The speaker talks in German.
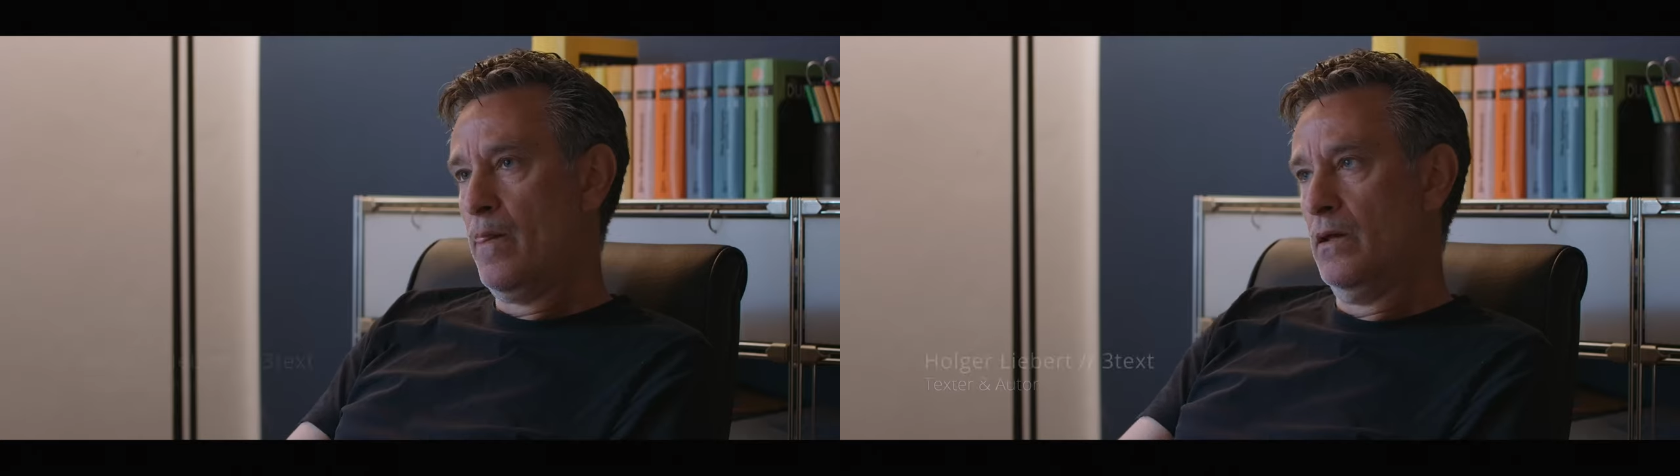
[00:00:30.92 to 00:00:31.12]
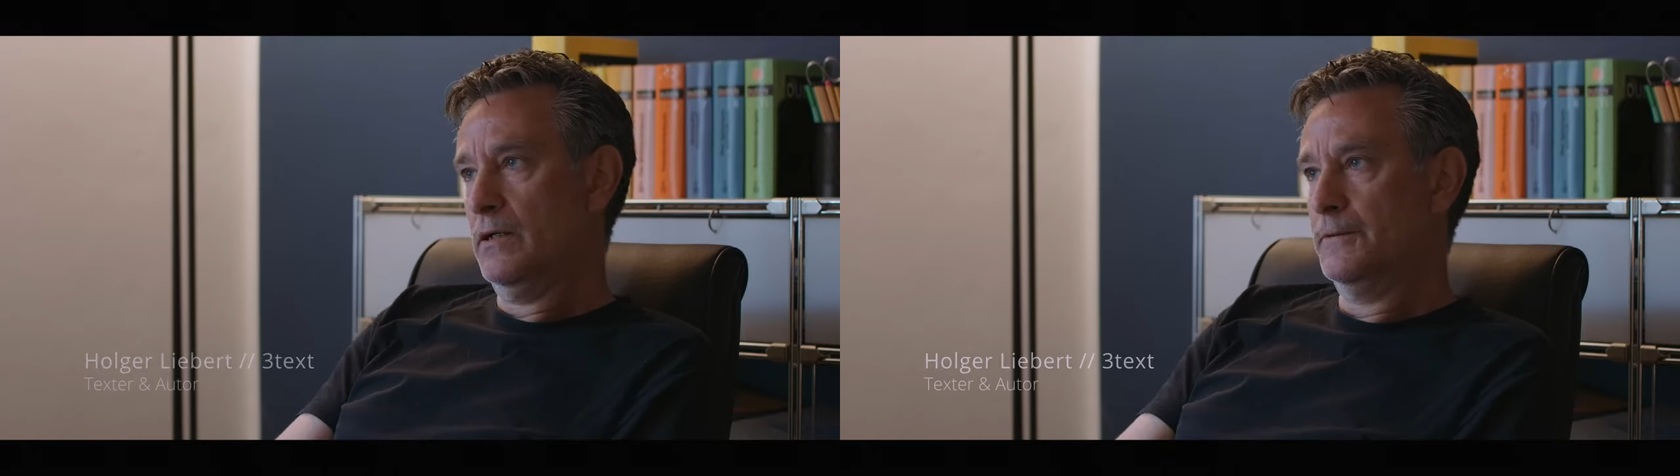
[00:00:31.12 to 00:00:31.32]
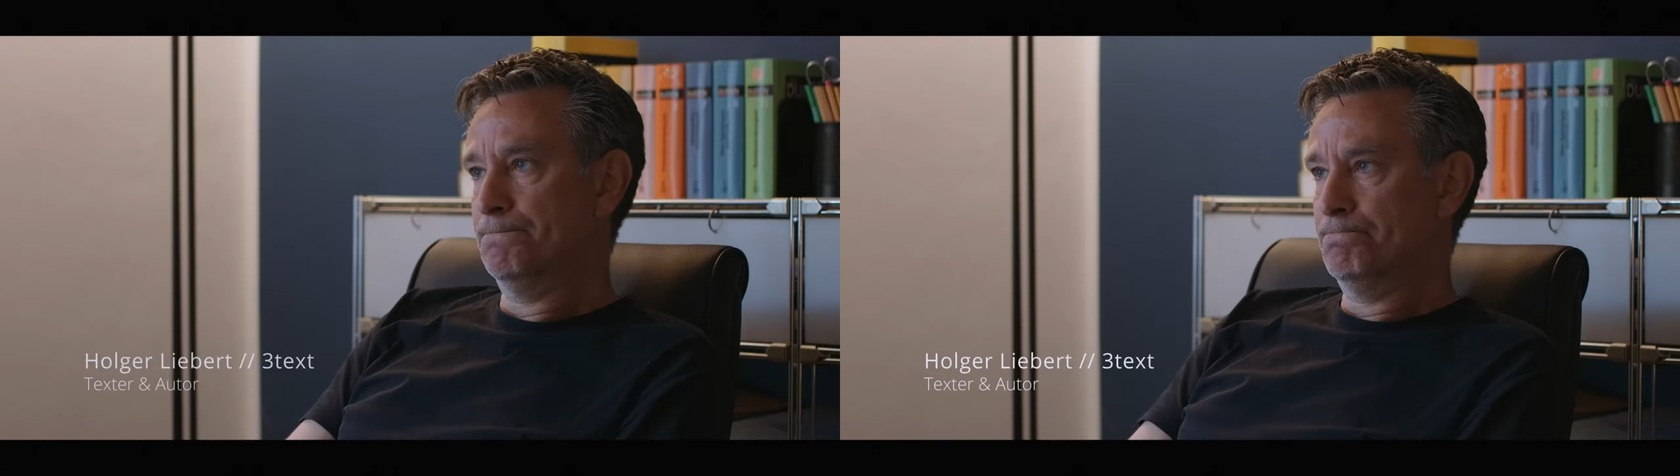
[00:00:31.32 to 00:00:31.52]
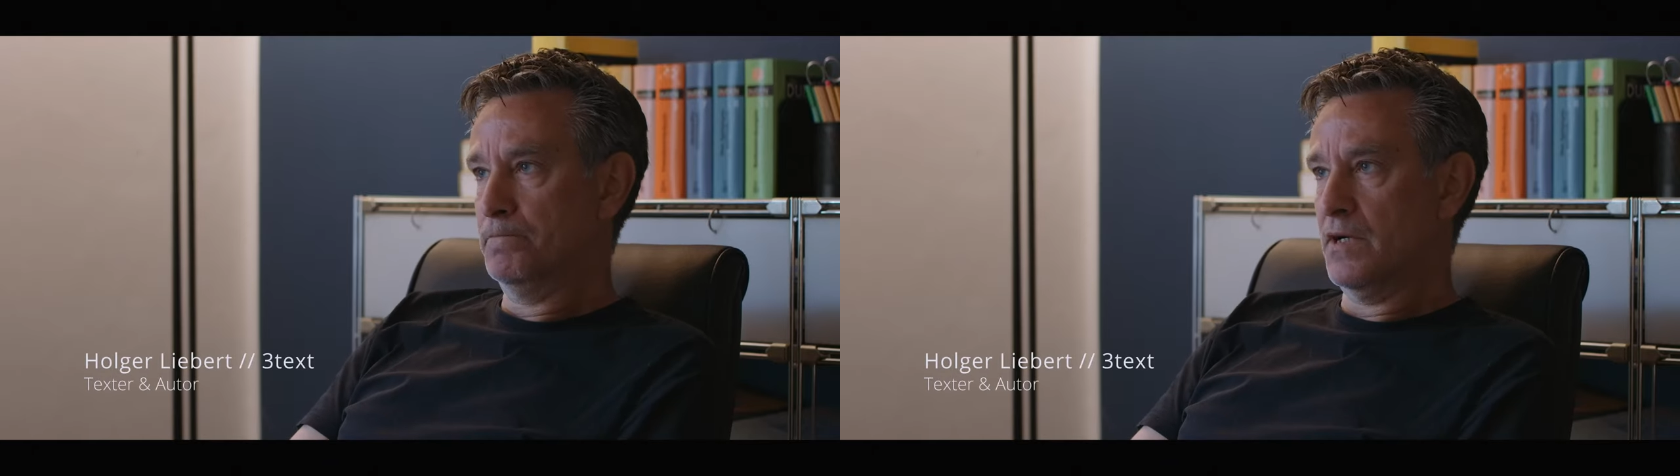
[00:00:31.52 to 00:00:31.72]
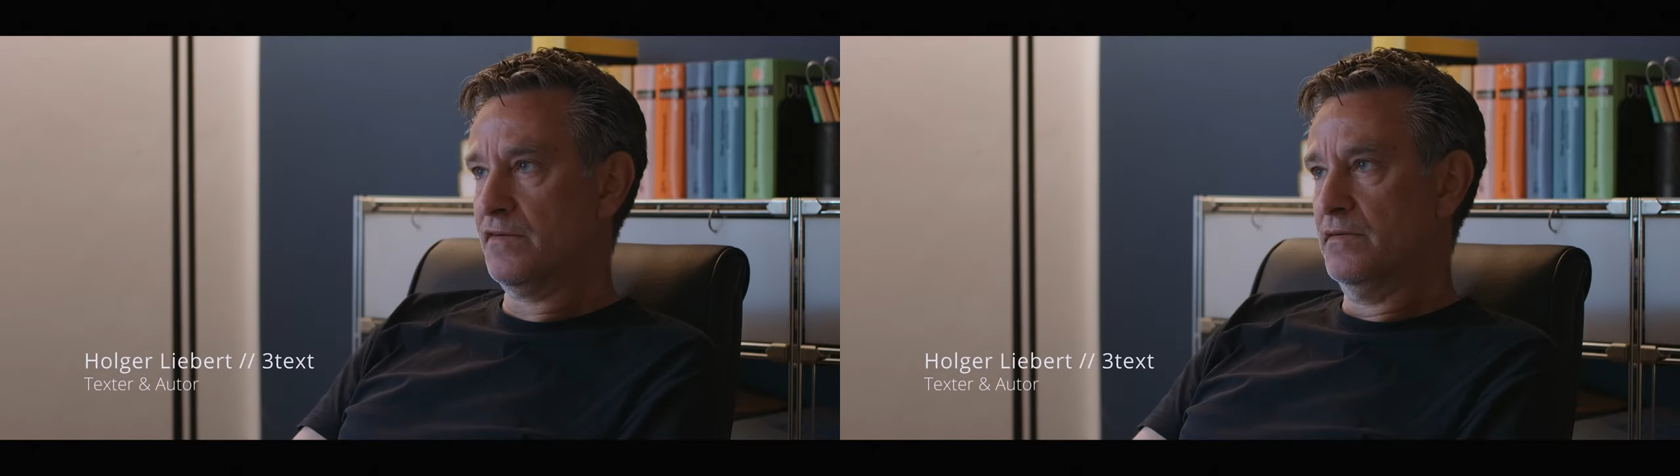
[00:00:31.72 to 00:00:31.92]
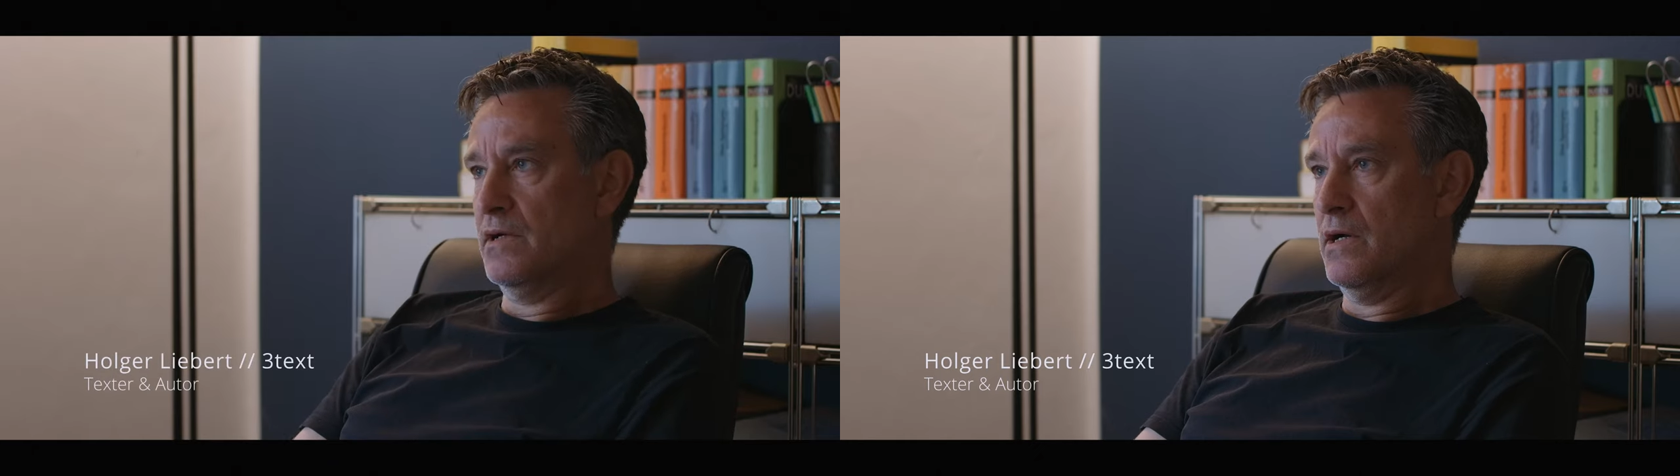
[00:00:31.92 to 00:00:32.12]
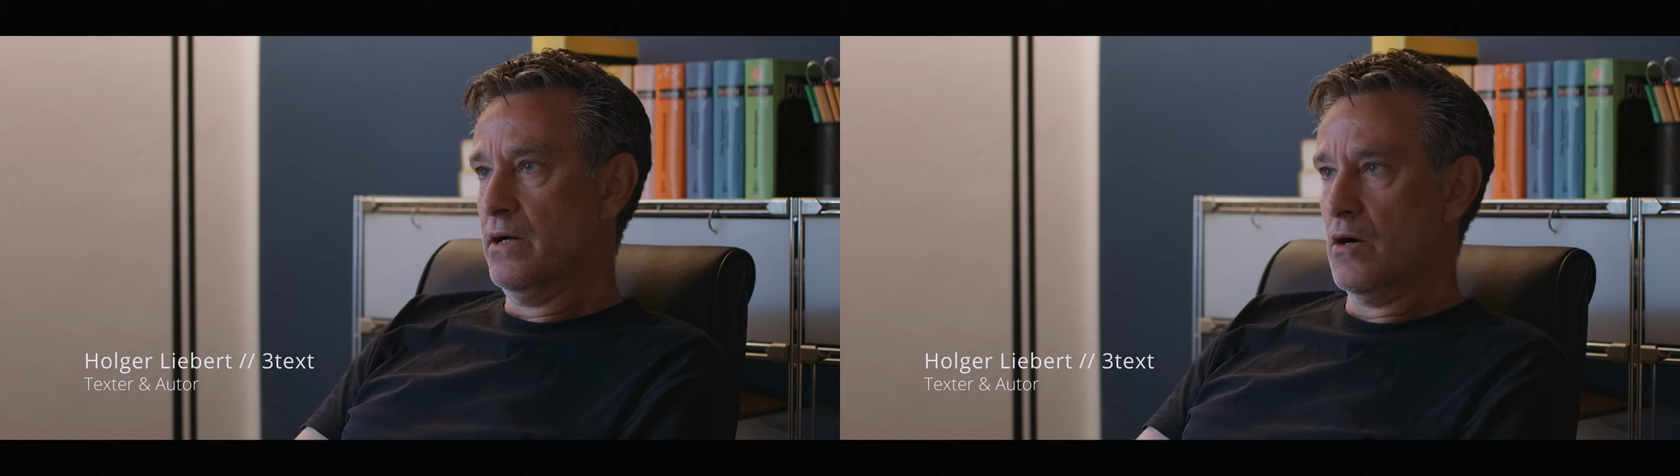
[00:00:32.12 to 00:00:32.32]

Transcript: ähm, hast eine